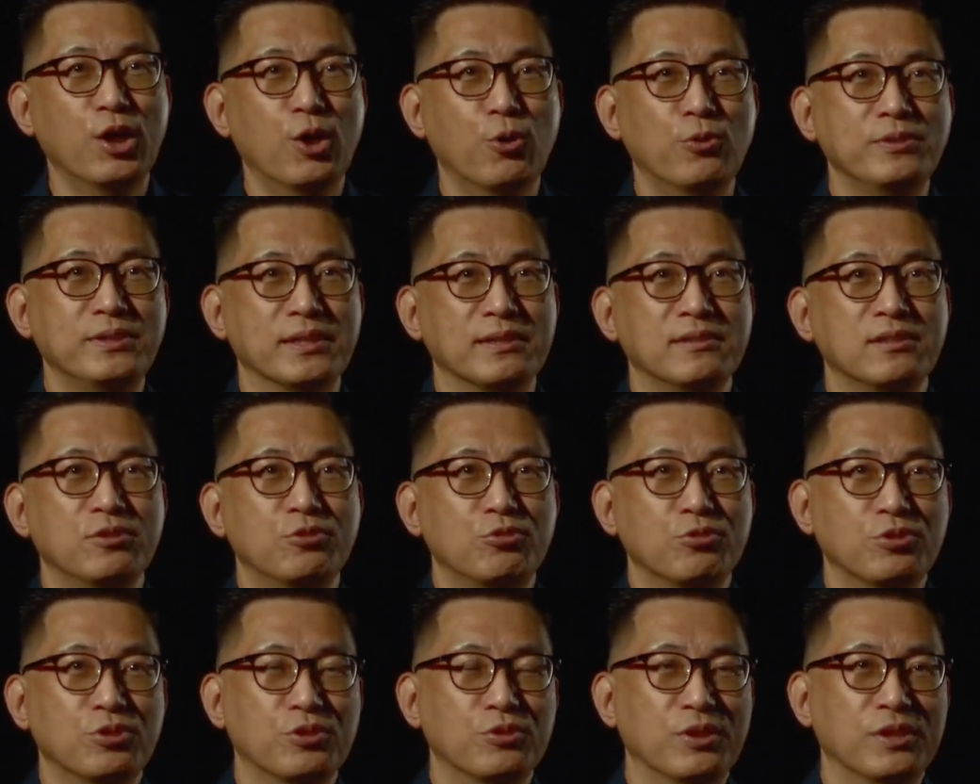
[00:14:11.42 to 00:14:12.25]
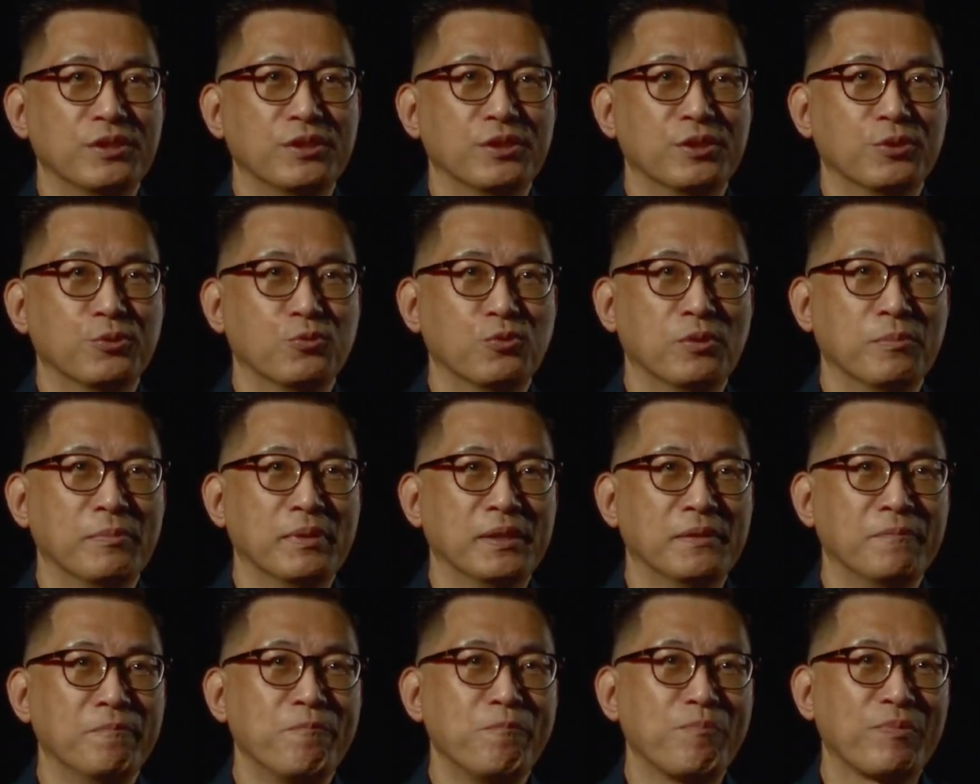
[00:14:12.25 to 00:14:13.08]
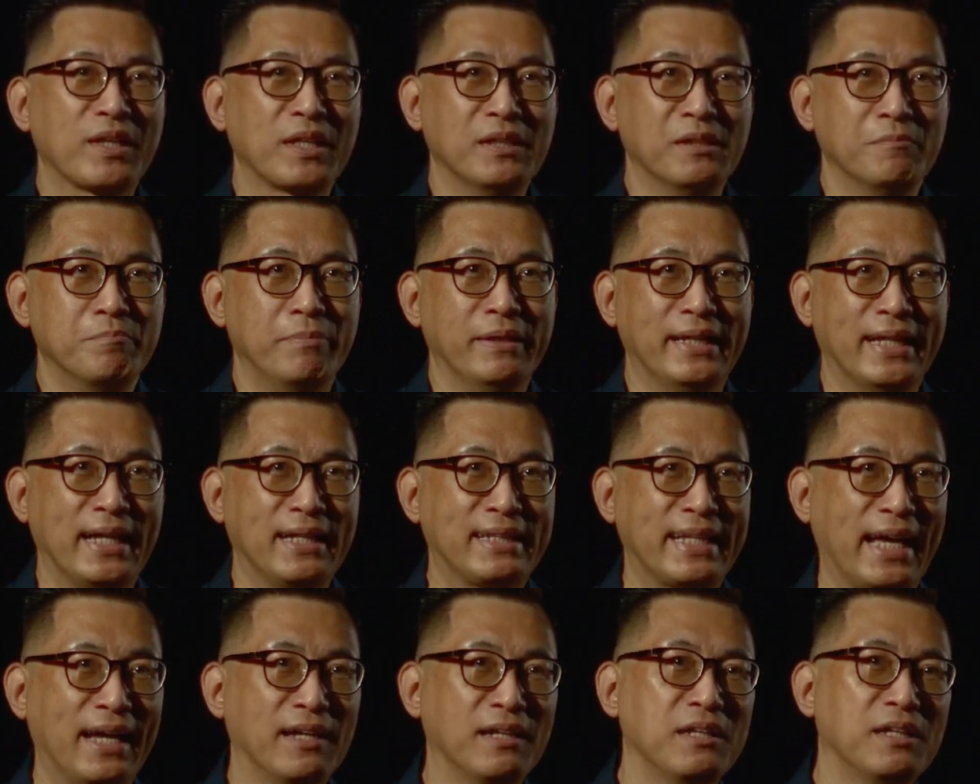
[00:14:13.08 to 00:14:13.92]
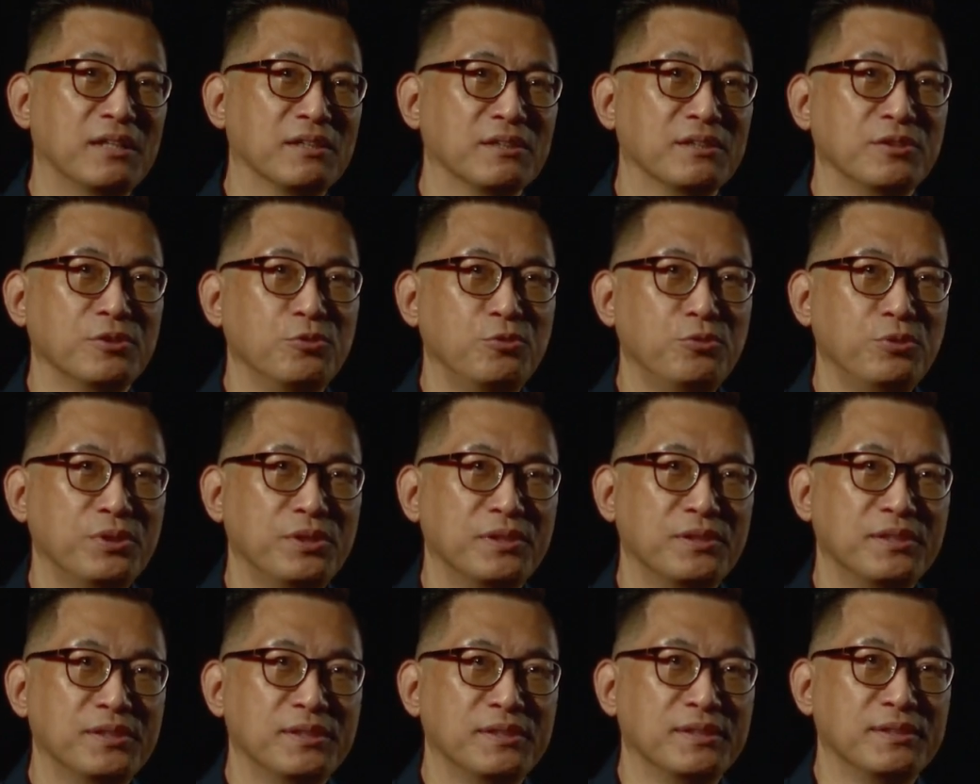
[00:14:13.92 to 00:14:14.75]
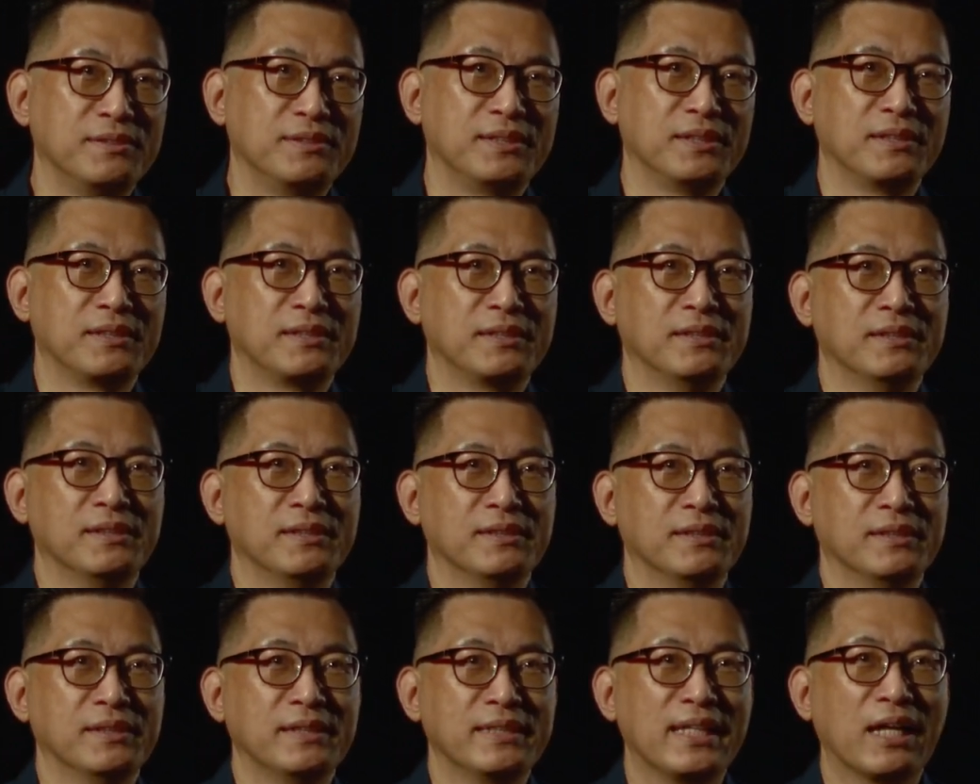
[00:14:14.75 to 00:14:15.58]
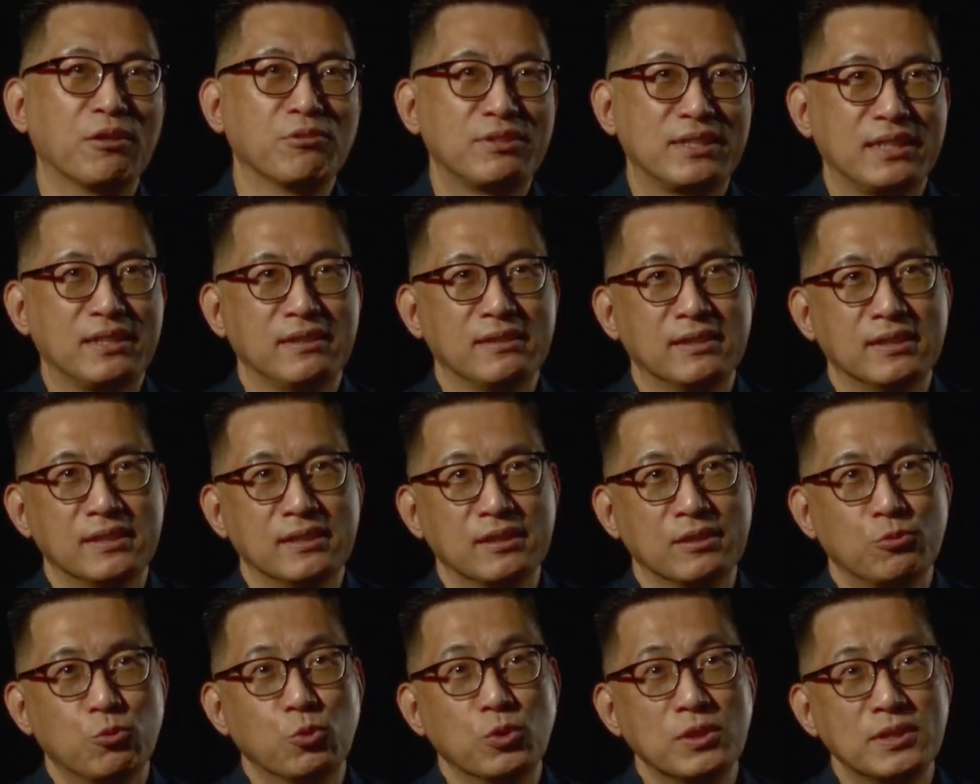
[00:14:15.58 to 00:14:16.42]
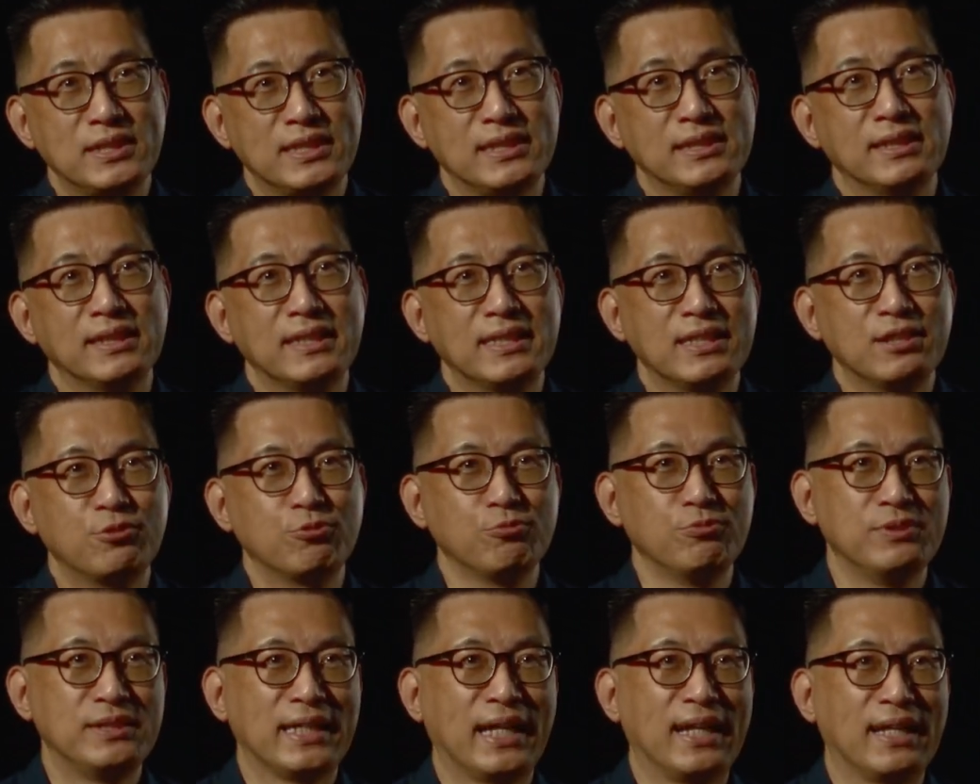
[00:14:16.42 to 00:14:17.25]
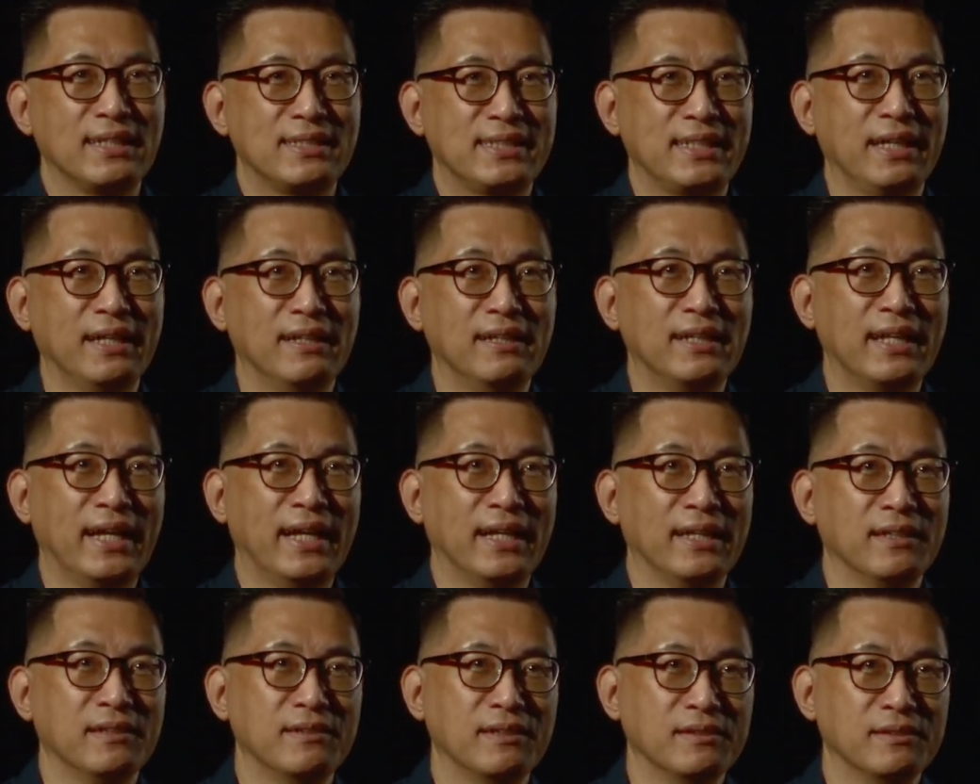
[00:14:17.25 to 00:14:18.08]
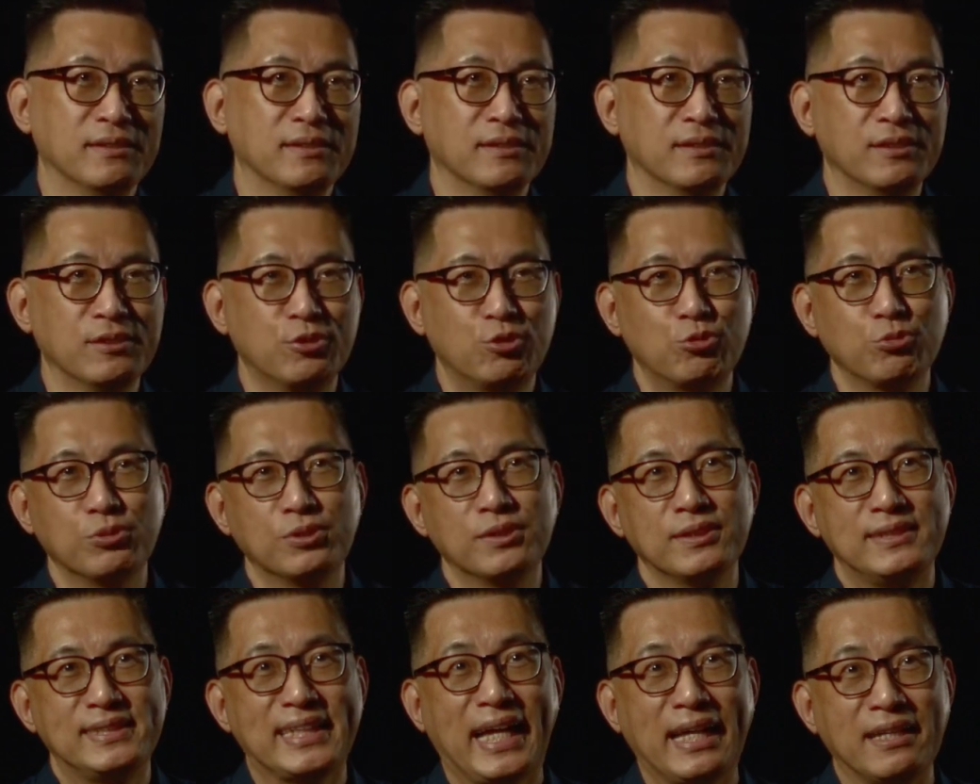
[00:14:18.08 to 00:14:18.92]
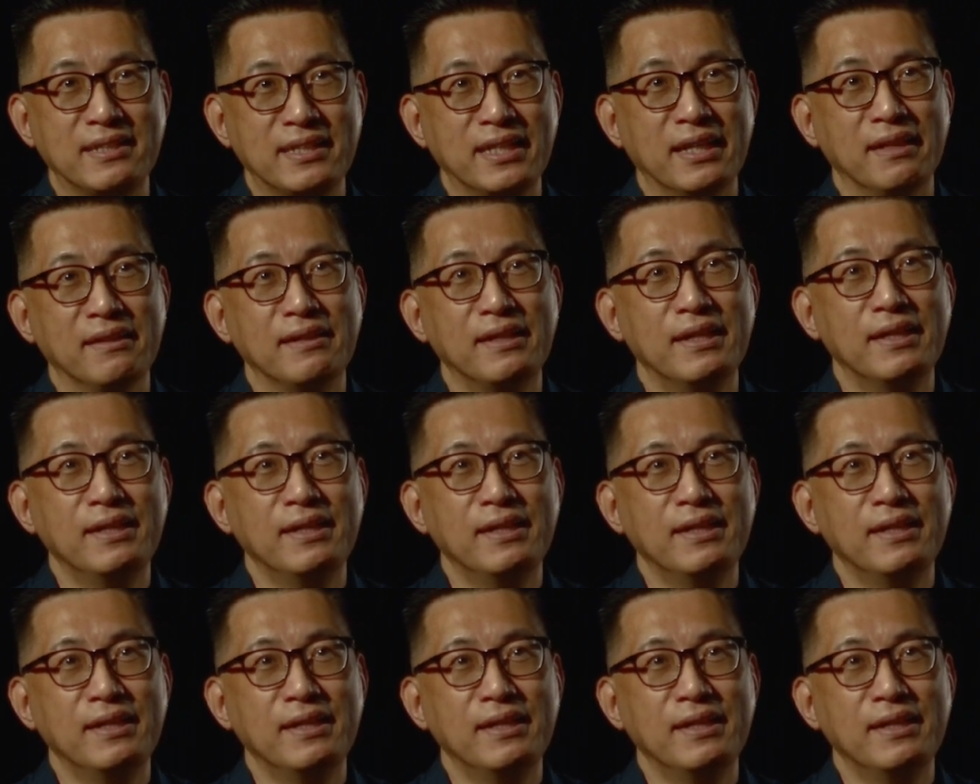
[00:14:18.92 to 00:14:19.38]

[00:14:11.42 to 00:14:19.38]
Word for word: 或者是说，呃，我们呃本来谈好的约了这个，呃，邀请了国际的艺术家前来，呃，做展演，